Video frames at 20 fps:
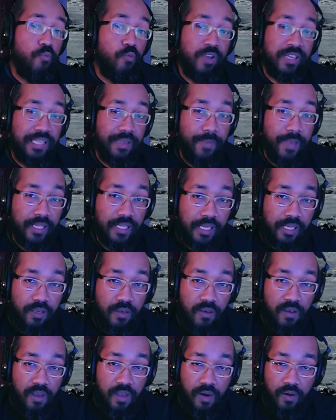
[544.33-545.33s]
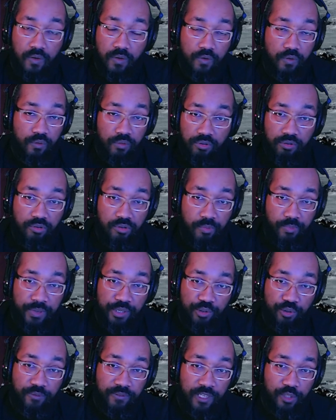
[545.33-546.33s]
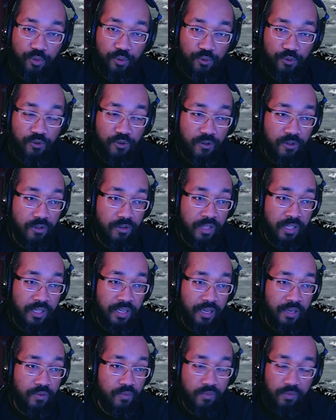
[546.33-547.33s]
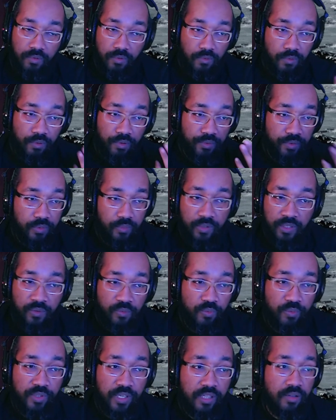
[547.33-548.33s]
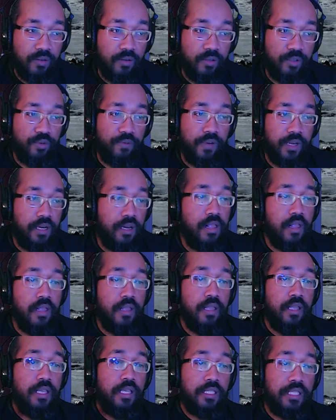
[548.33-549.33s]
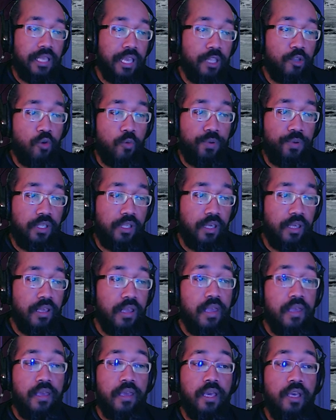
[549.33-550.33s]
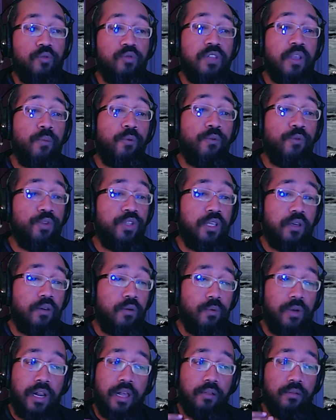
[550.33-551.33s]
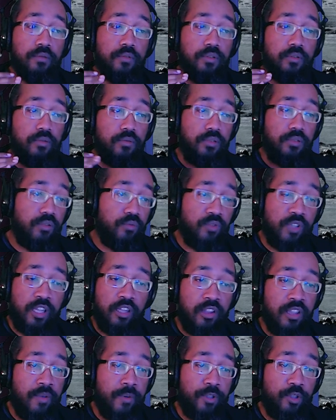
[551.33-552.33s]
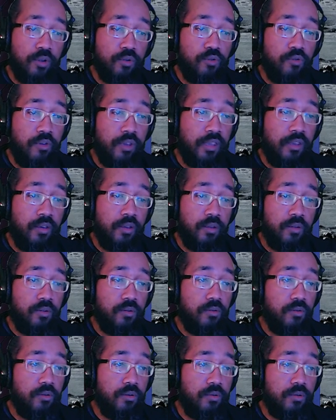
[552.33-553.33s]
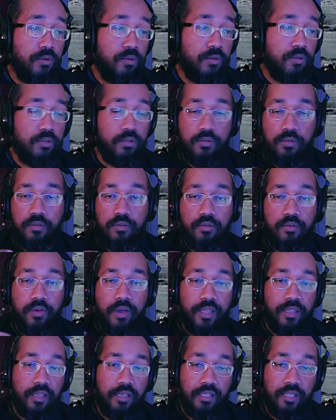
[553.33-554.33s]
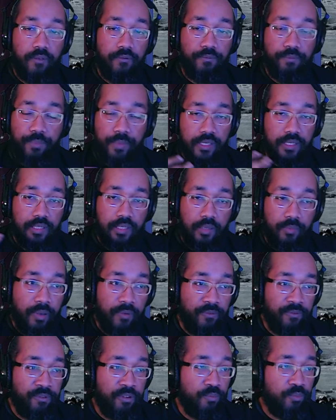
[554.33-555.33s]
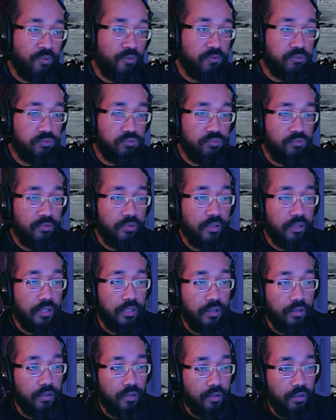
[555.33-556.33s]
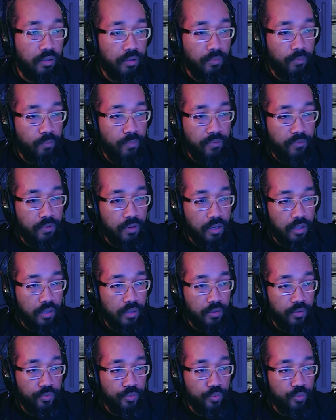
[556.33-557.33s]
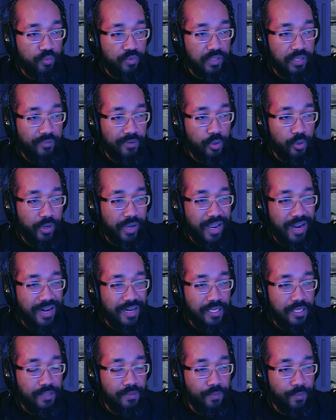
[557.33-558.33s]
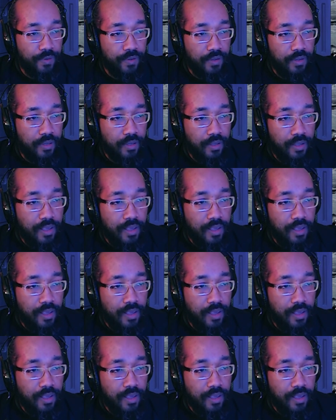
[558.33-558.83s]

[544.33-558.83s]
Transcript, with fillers: même moi ça m'a trigger, alors que je suis pas à cheval sur ce genre de détails. Donc si vous vous êtes à cheval, ça va être compliqué. Et tout ça pour vous dire que voilà, si vous êtes un amateur de, euh, de, de, de hard SF, ben, c'est pas fait pour vous. Et, mais voilà, vous savez, le réalisme.